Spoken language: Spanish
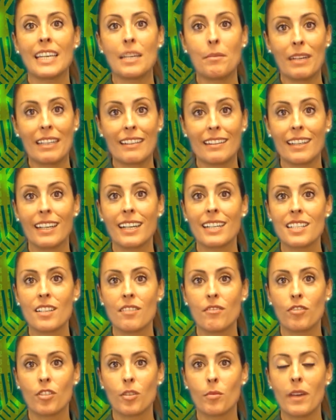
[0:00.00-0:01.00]
Y
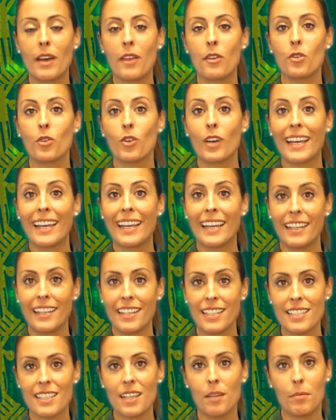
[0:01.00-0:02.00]
manténgase informado en
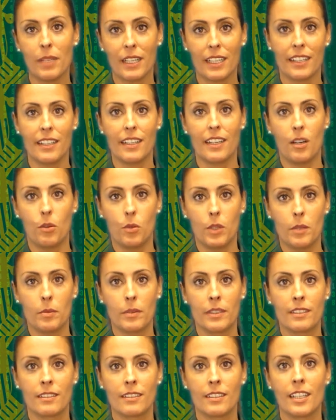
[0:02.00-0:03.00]
esta página web,
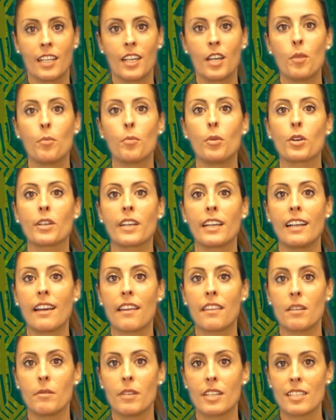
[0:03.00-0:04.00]
porque
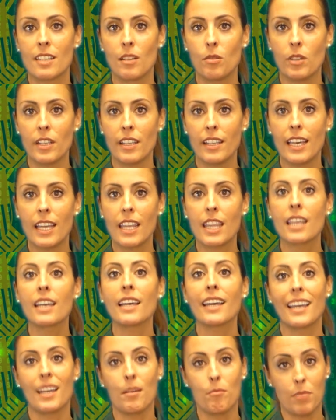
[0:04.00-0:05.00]
la ciberseguridad
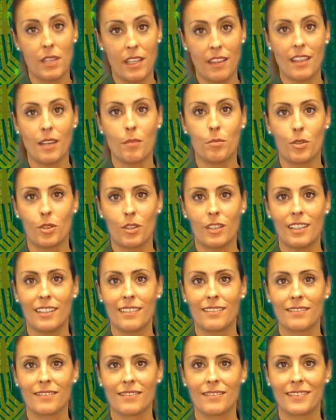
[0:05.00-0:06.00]
empieza por ti.